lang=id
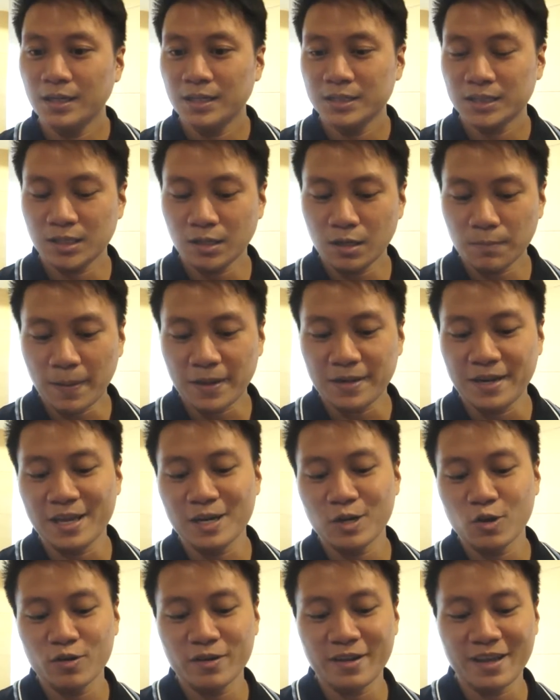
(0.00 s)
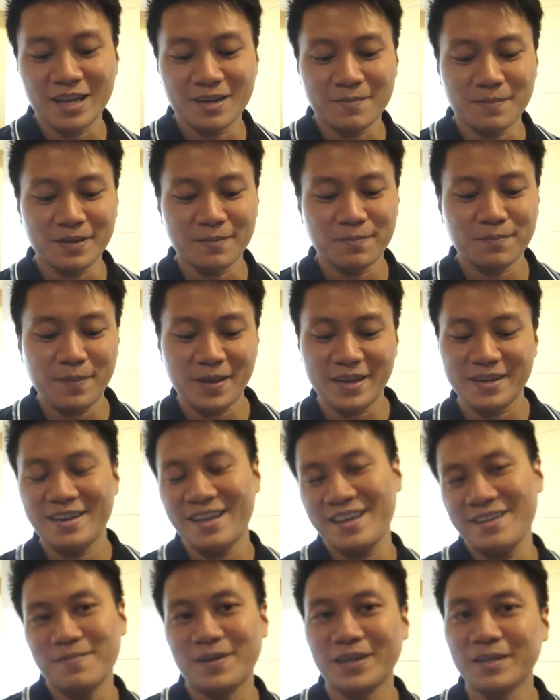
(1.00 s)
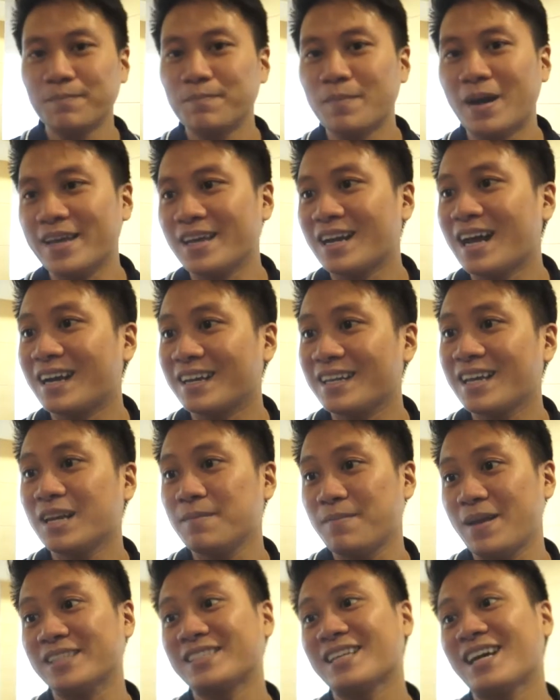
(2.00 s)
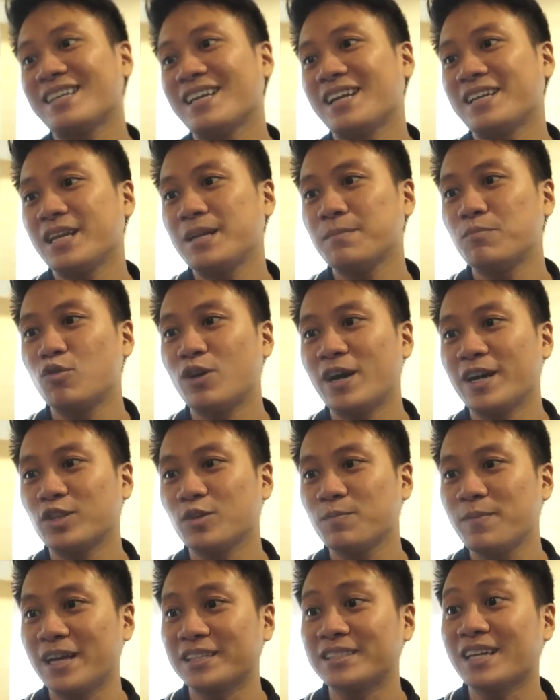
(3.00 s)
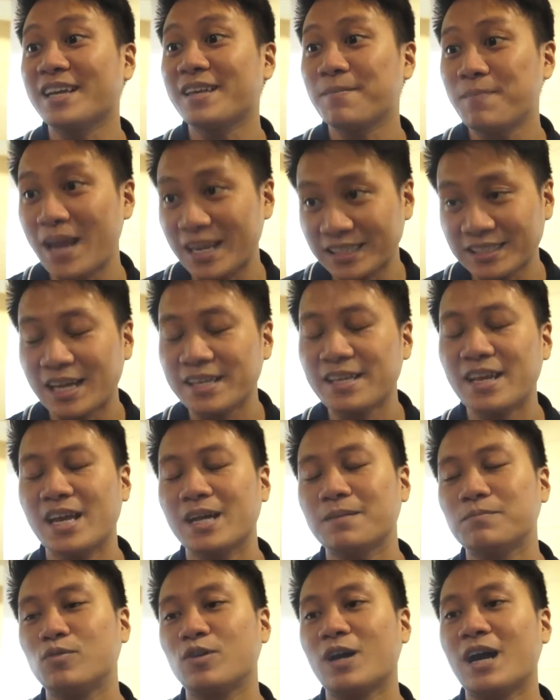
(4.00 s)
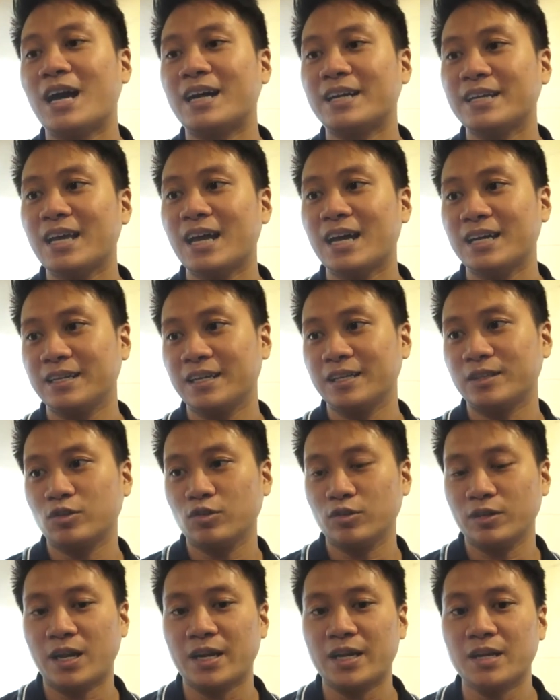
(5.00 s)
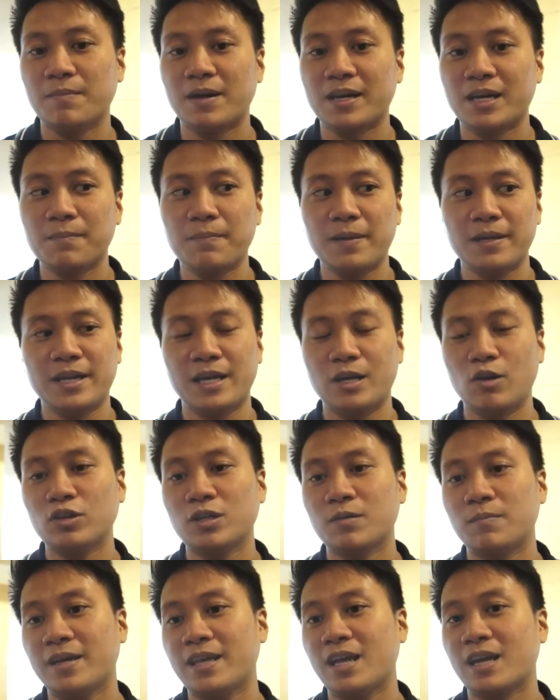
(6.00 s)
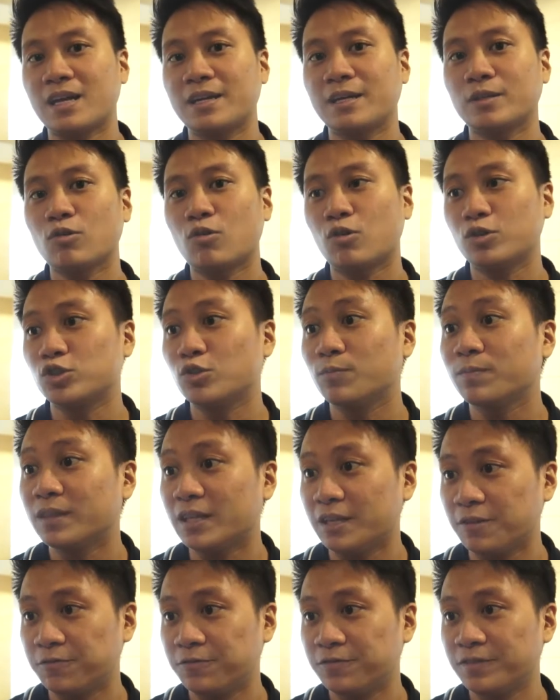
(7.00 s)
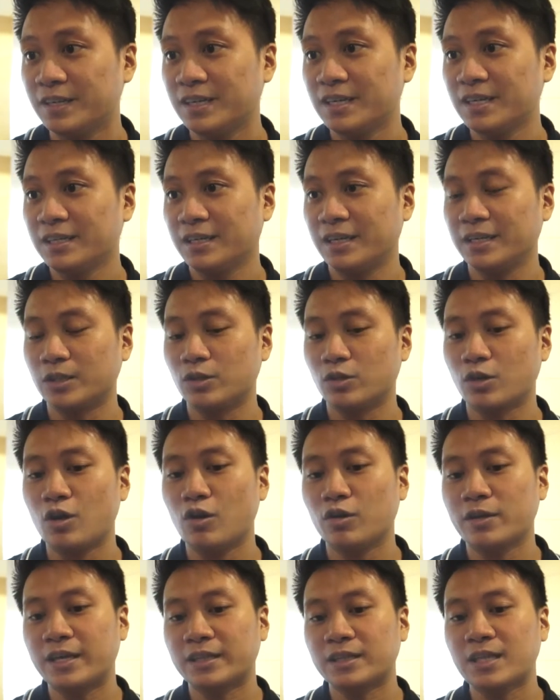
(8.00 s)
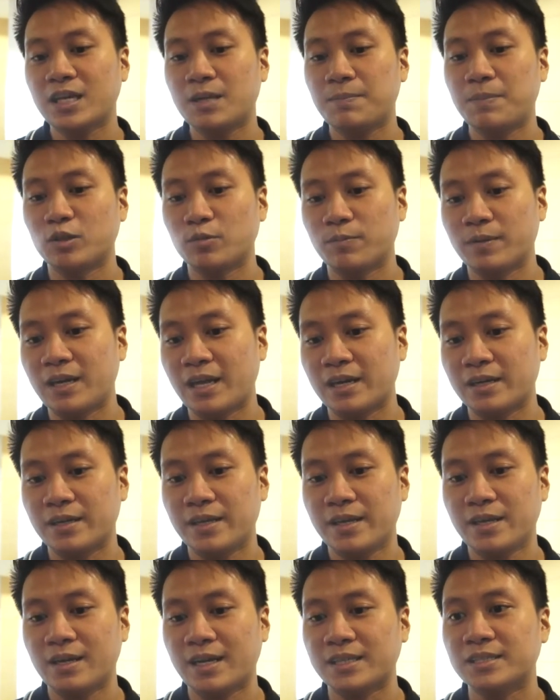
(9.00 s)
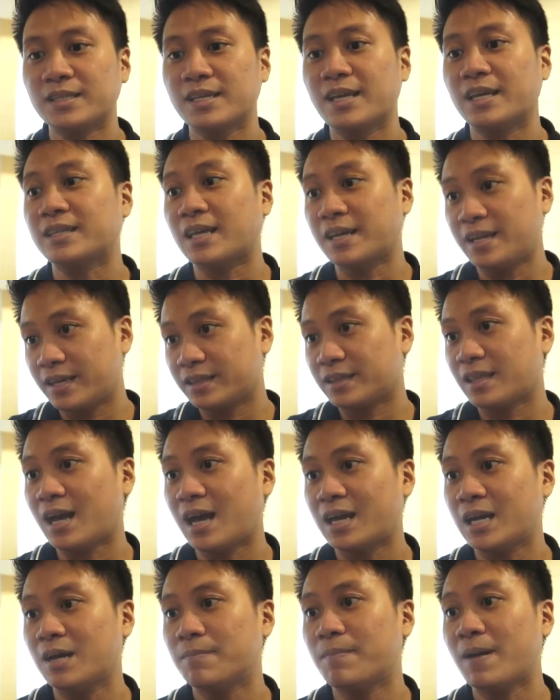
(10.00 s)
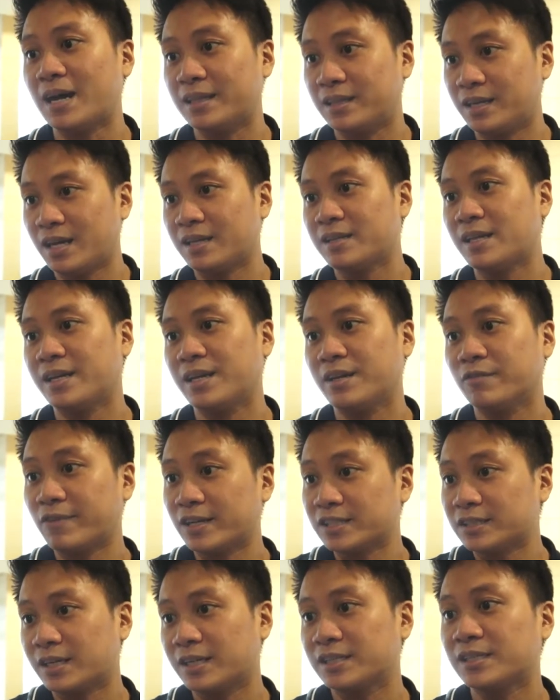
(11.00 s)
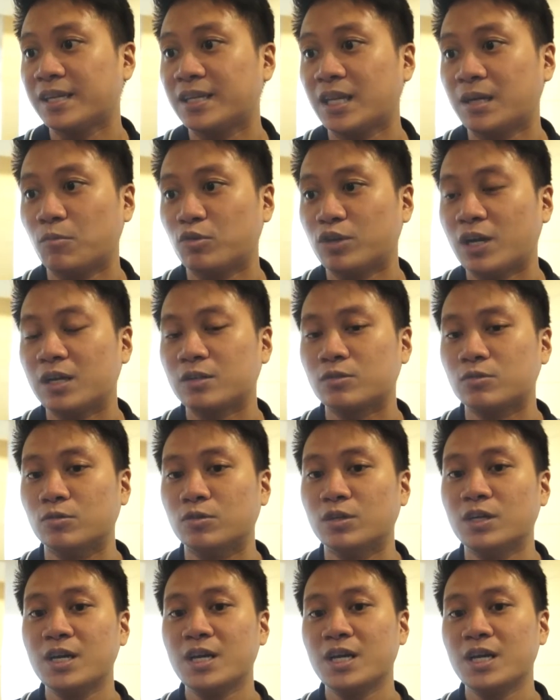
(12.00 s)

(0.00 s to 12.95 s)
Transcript: Sebenarnya payday loan ya, payday berarti bayar harian biasanya. Jadi bunga itu biasanya biasanya ya bunga harian gitu. Dan di mana payday loan kebanyakan itu konsumtif. Gitu. Kalau kita di peer-to-peer lending, let's say yang tadi kita ada Pak Adrian dari Investri, saya dari modalku,